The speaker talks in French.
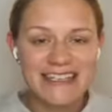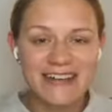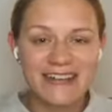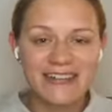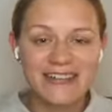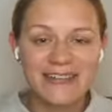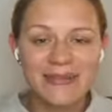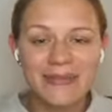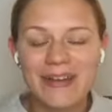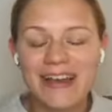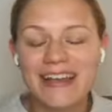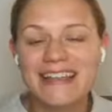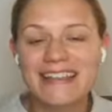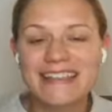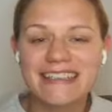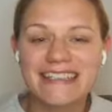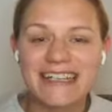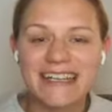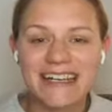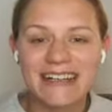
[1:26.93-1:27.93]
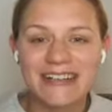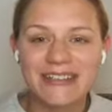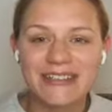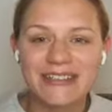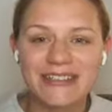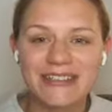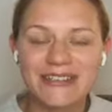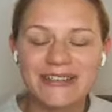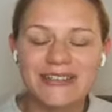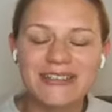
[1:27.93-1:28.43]
j'ai envie de vous partager quelque
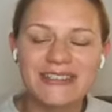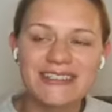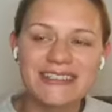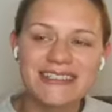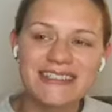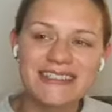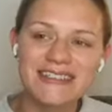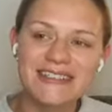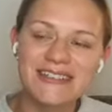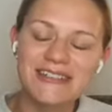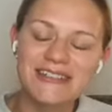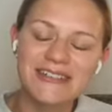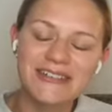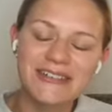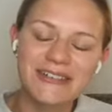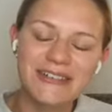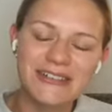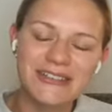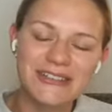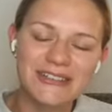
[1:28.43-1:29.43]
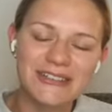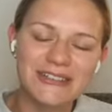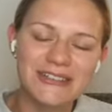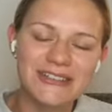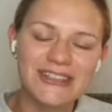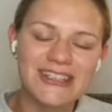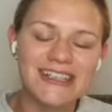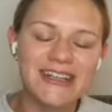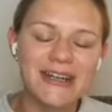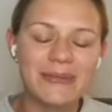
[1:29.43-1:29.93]
chose. Du coup,
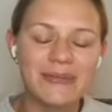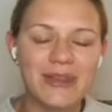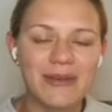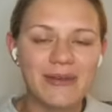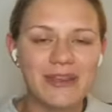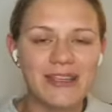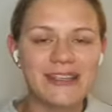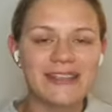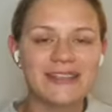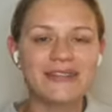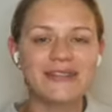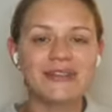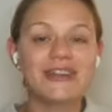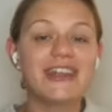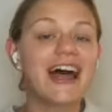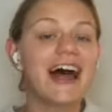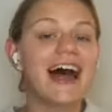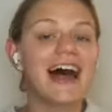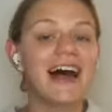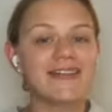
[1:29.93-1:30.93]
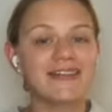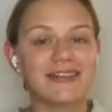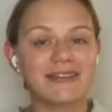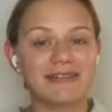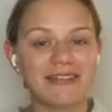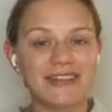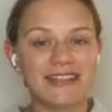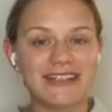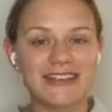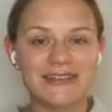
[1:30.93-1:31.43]
aujourd'hui, comme d'habitude, avant
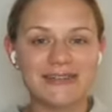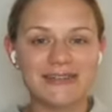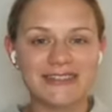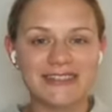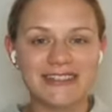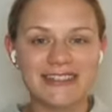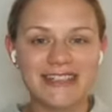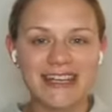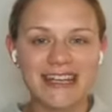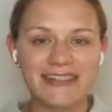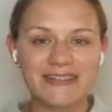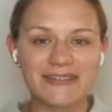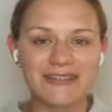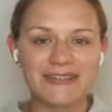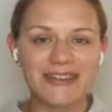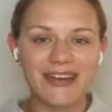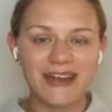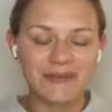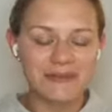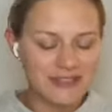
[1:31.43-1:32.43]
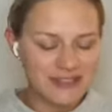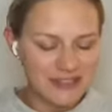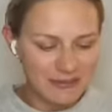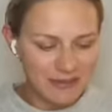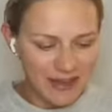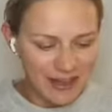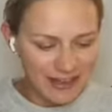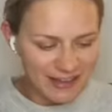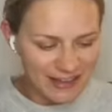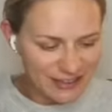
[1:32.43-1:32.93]
le météo Monday, de vous faire un petit
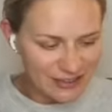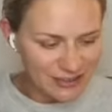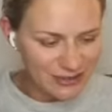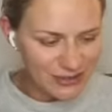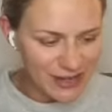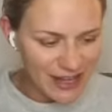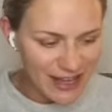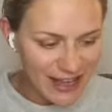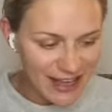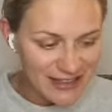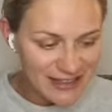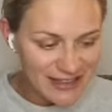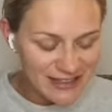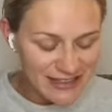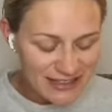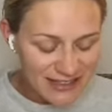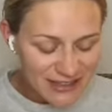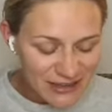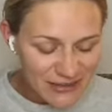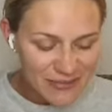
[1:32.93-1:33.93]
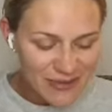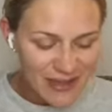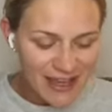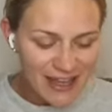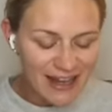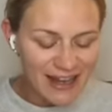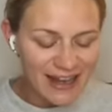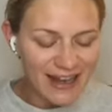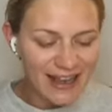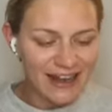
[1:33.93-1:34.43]
partage de la
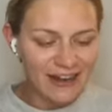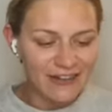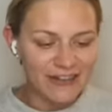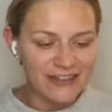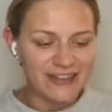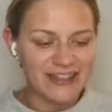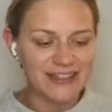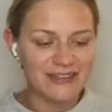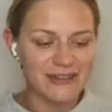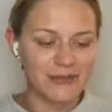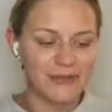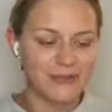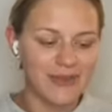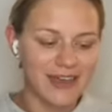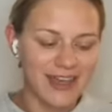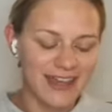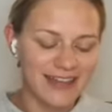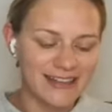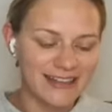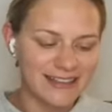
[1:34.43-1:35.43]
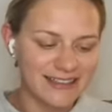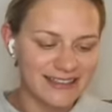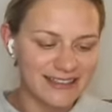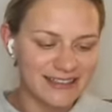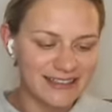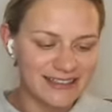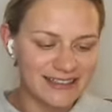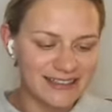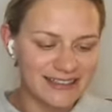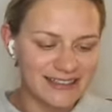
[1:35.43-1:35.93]
semaine. Alors cette semaine,
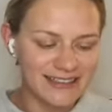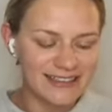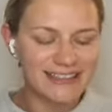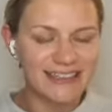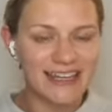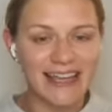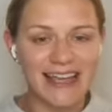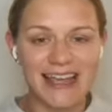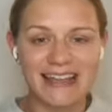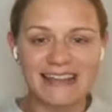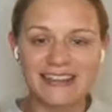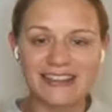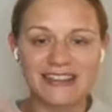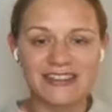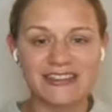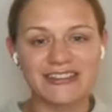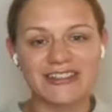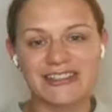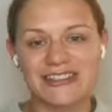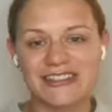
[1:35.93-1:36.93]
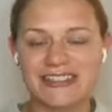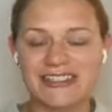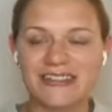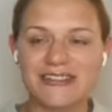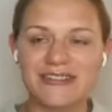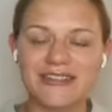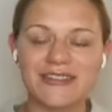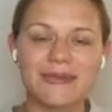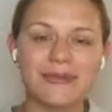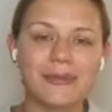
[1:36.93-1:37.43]
déjà il y a deux choses que j'ai
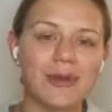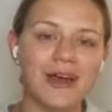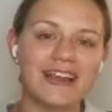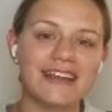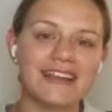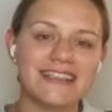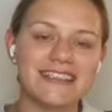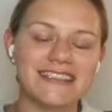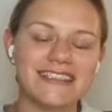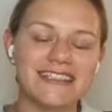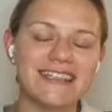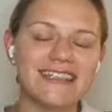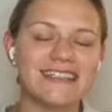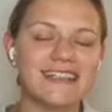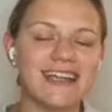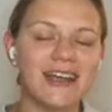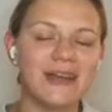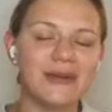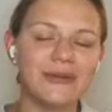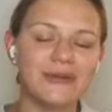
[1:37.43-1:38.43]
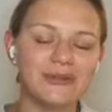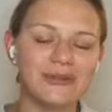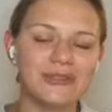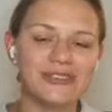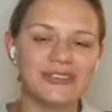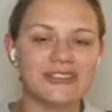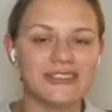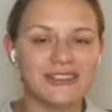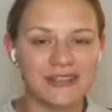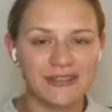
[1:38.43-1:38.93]
envie de vous partager. Déjà une
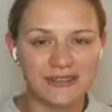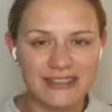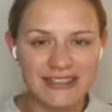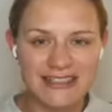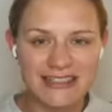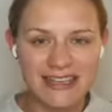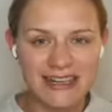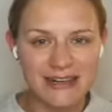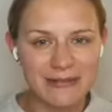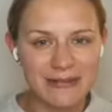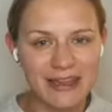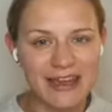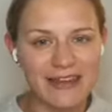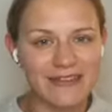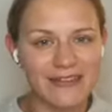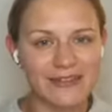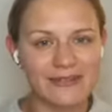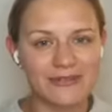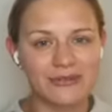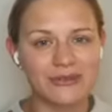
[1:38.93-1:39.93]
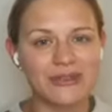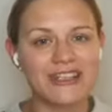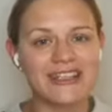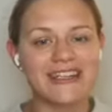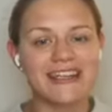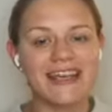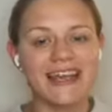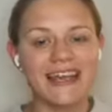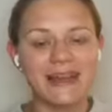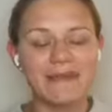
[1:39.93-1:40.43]
chose que j'ai envie de célébrer avec vous
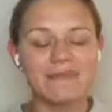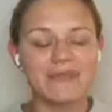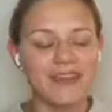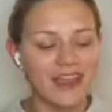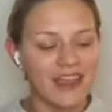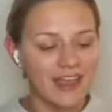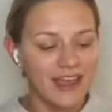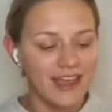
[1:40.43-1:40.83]
qui est